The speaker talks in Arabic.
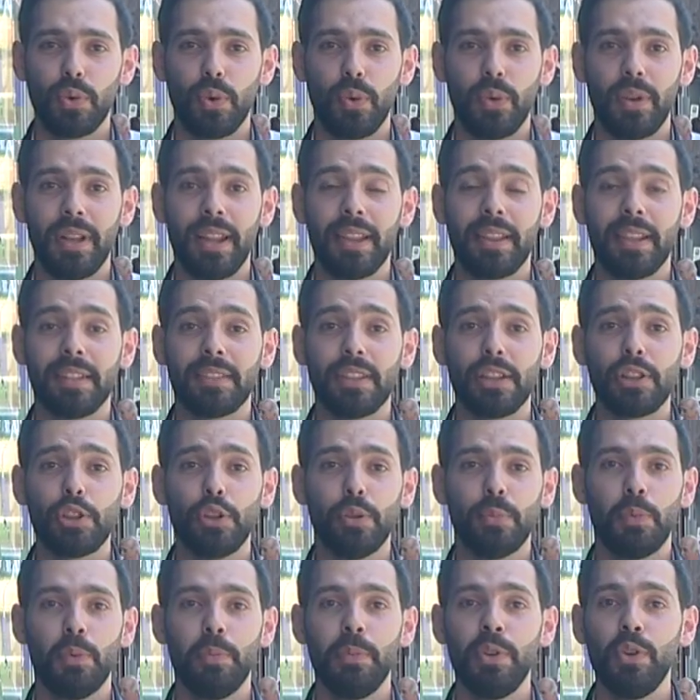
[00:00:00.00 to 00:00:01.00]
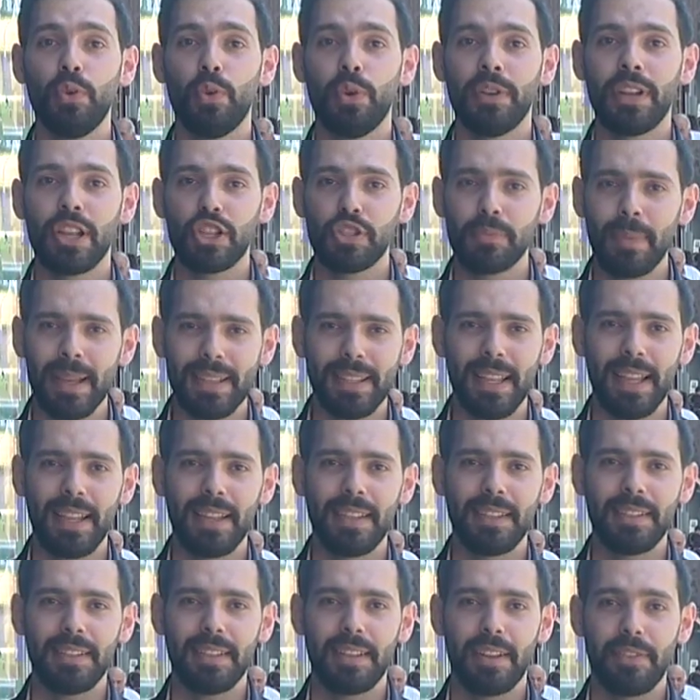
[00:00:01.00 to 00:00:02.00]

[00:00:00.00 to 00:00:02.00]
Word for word: الذي تطلب منه نجمتين